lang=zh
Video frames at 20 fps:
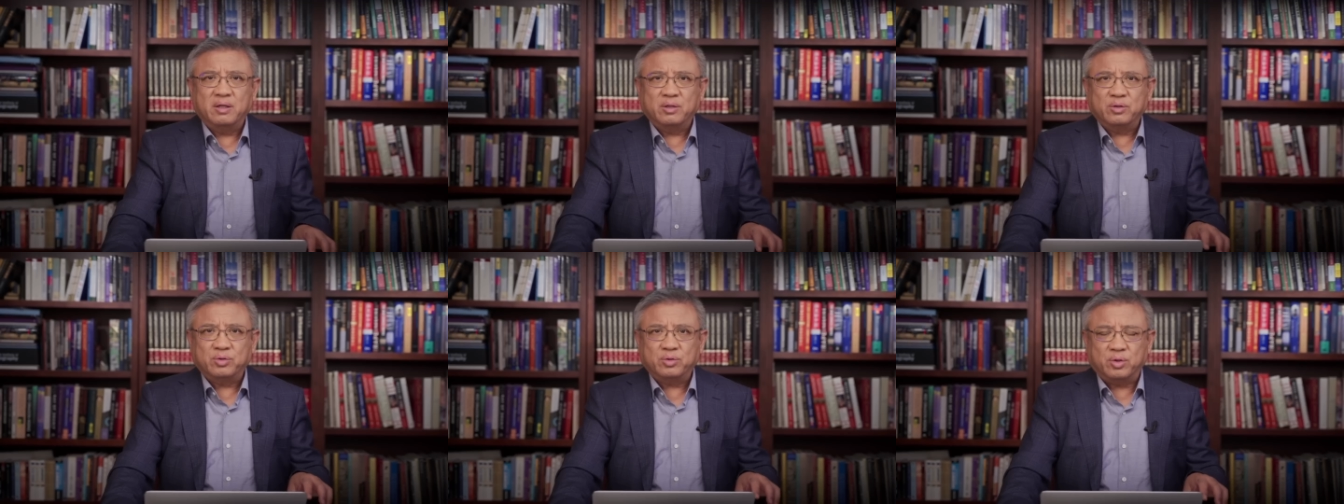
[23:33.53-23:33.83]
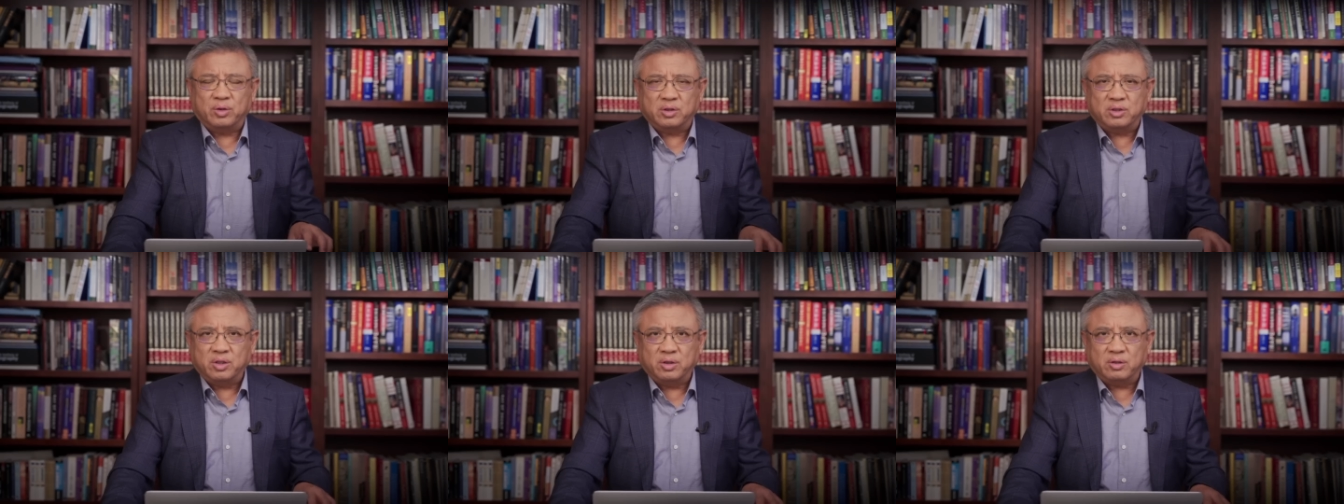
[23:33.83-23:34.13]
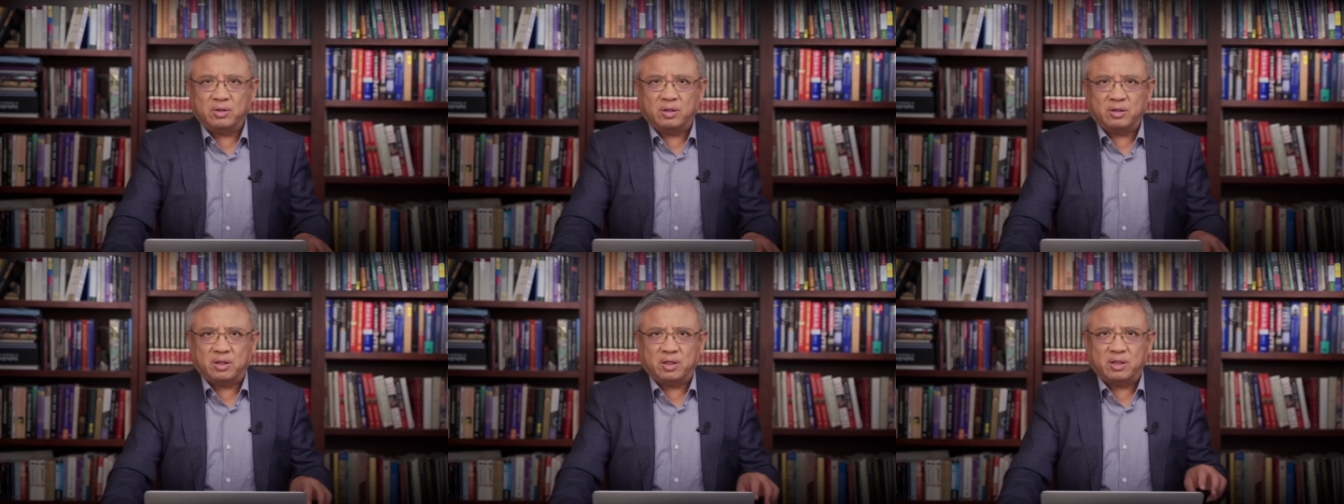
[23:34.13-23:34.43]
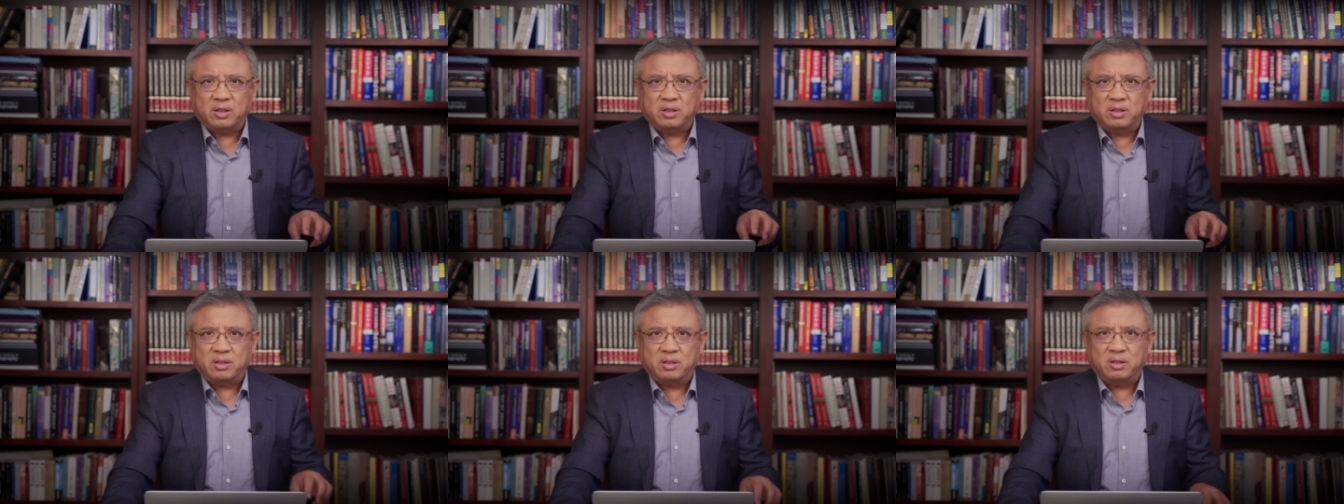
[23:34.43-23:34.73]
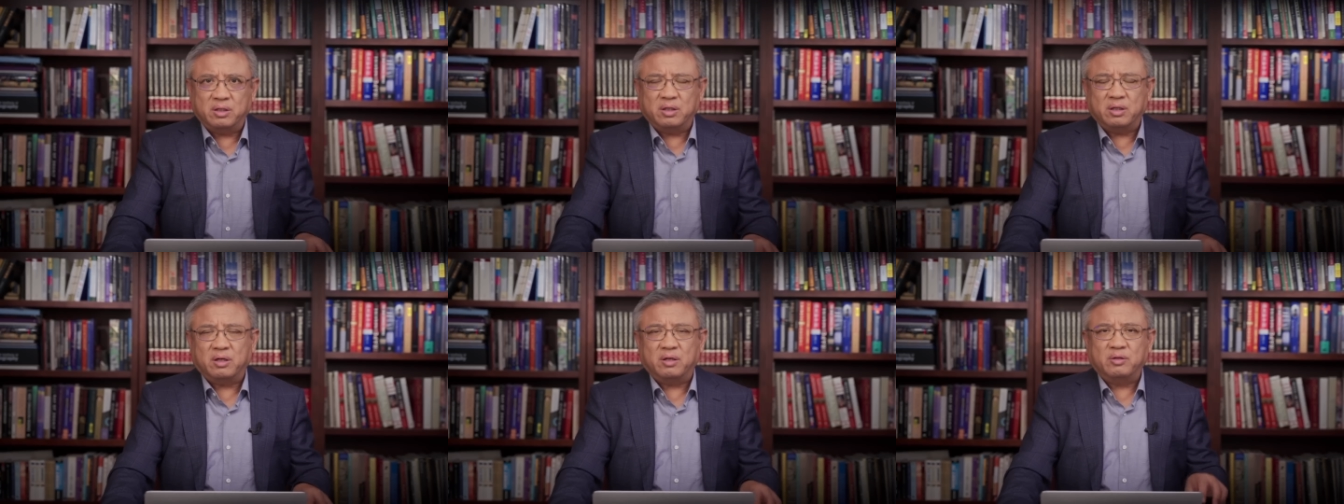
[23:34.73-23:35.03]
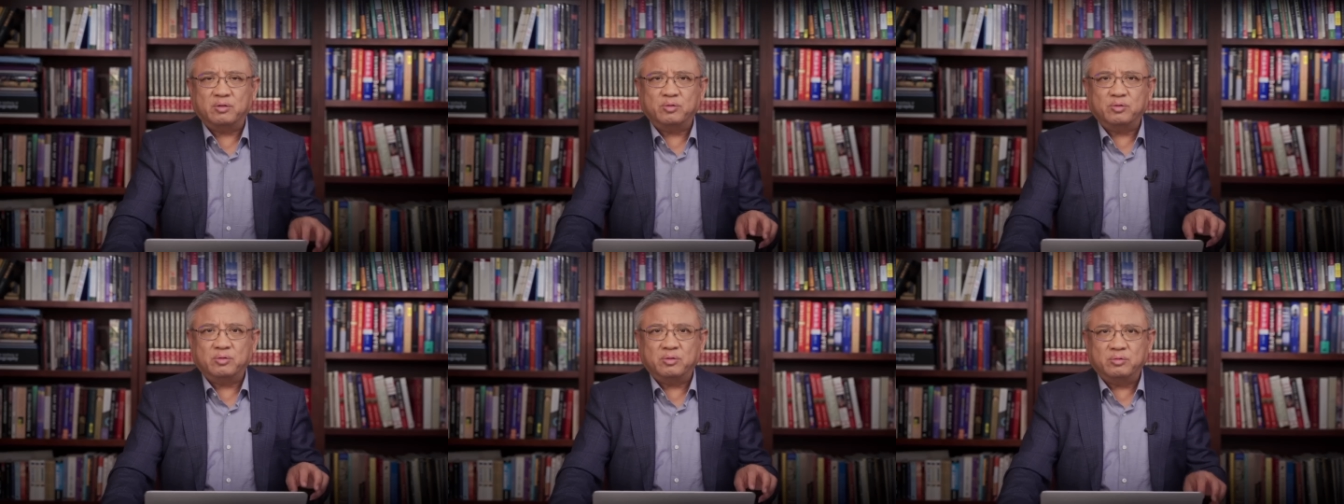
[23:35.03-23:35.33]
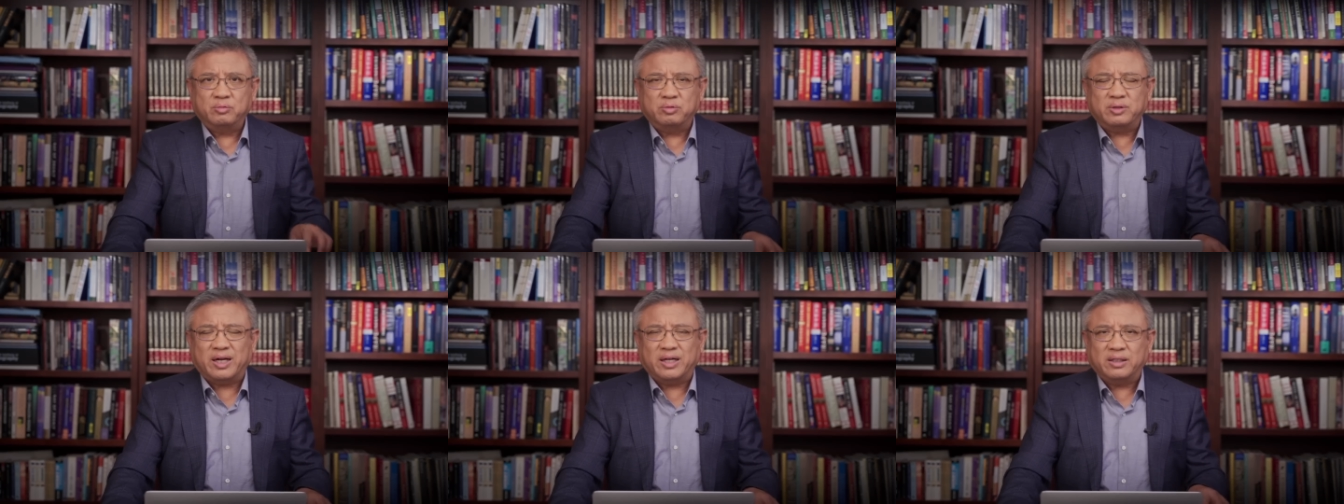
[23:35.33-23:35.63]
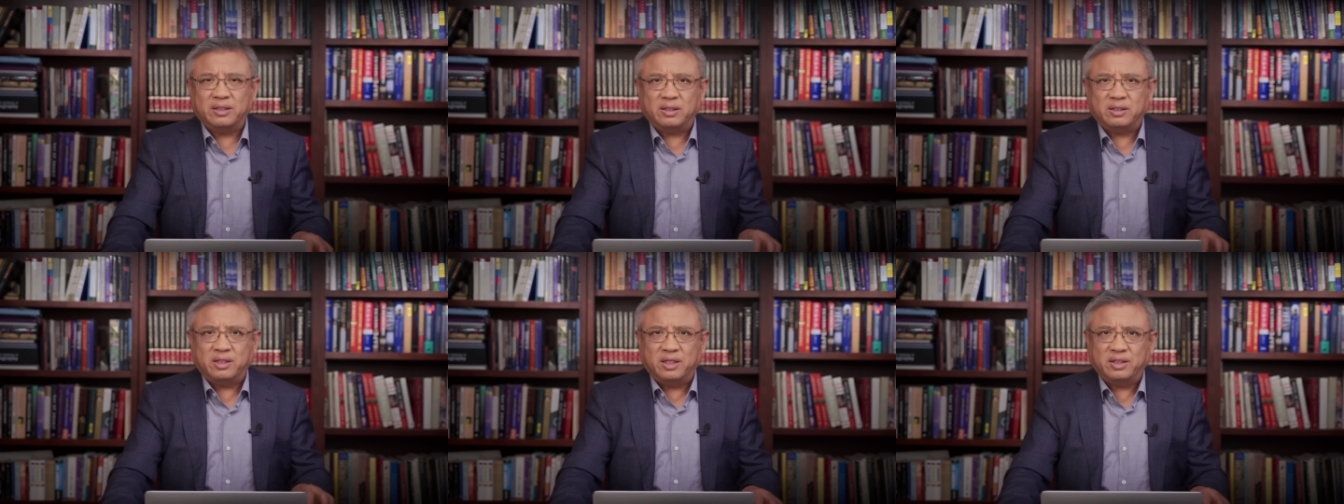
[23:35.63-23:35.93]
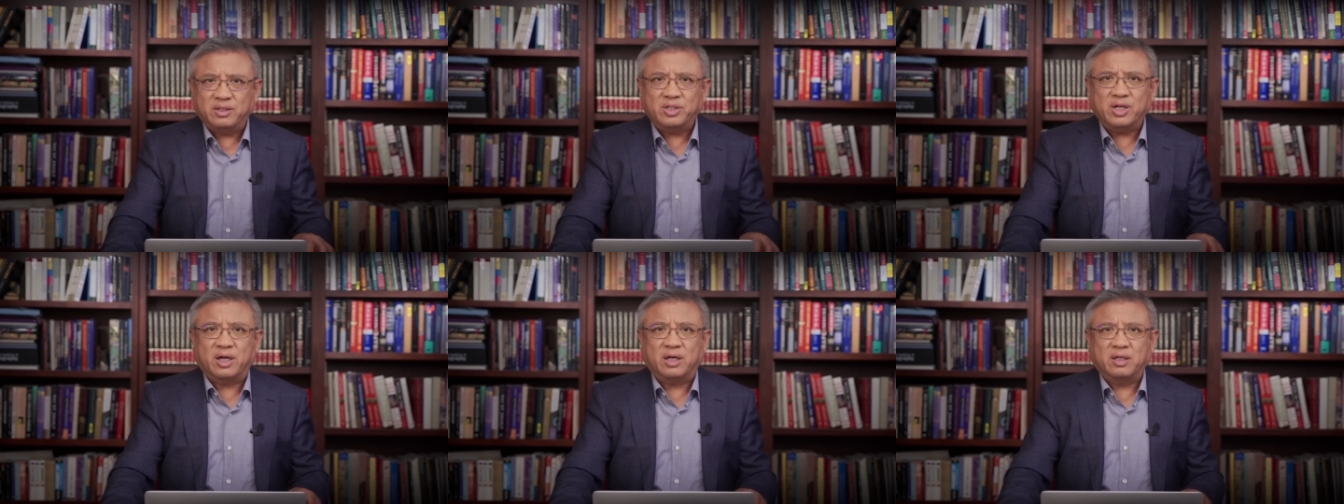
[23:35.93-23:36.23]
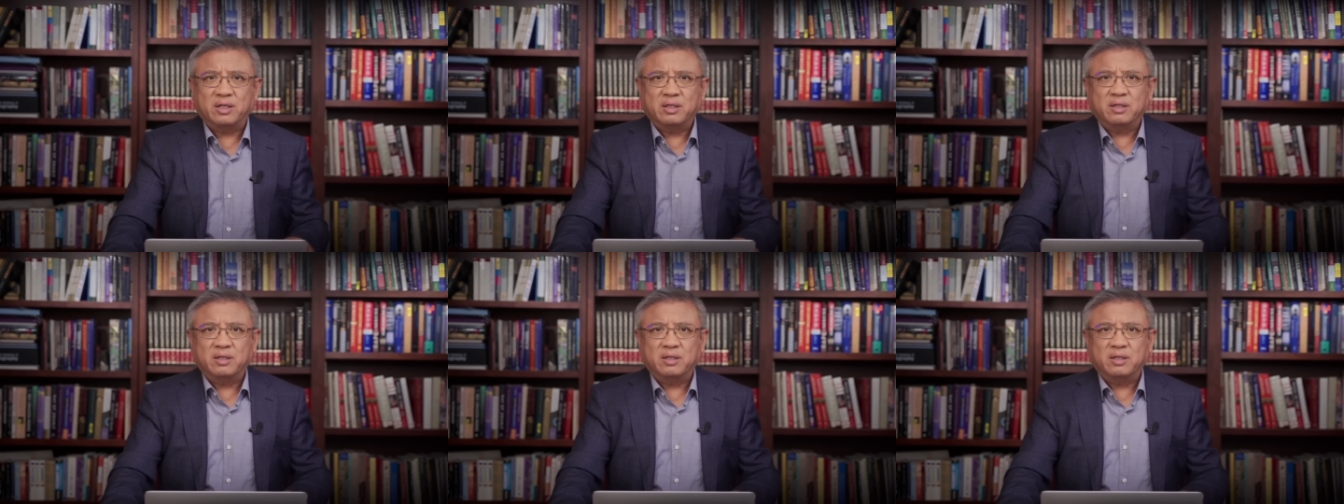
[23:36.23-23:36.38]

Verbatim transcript: 所受到的核污染的影响。